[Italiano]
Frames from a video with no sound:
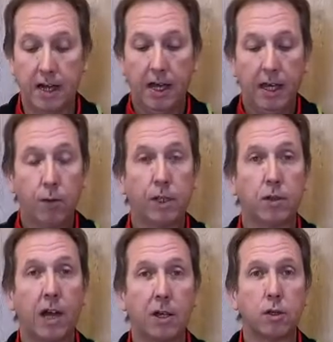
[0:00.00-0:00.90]
In questo
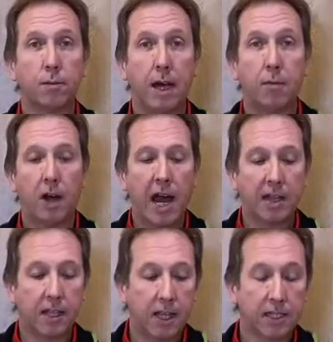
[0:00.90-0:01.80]
caso abbiamo
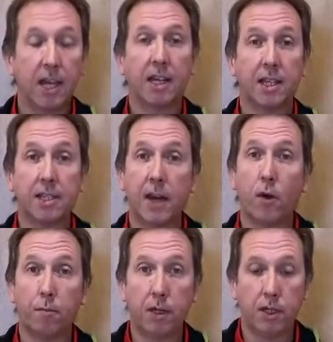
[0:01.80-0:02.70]
Adidas AD0
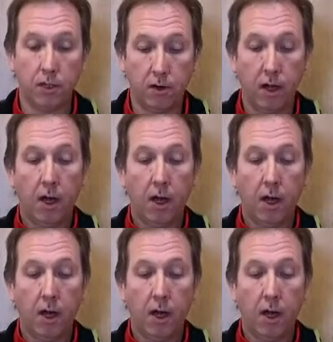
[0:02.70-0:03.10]
Ambition,